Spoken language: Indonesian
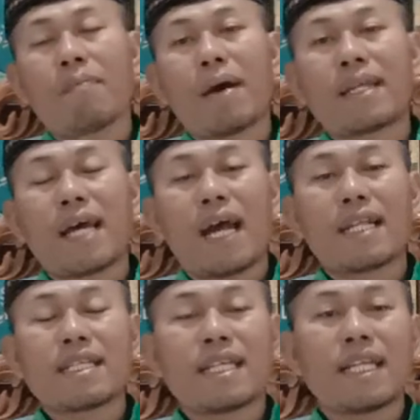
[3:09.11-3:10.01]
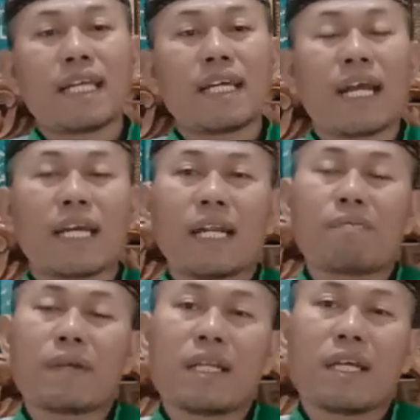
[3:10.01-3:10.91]
pada hadis ini
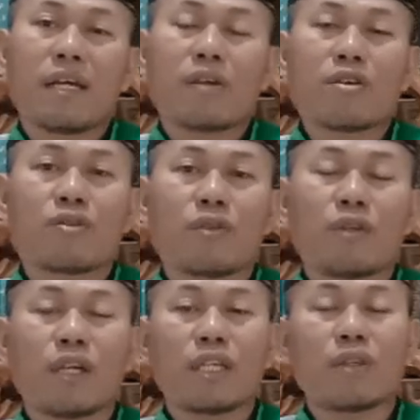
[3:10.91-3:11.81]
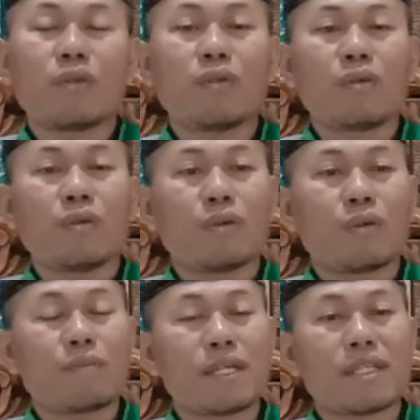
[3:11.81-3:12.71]
kira-kira begini Rasulullah itu
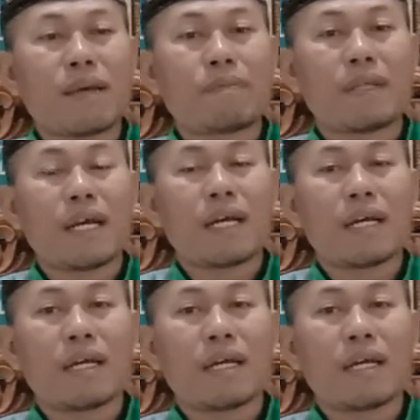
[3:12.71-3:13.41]
bersabda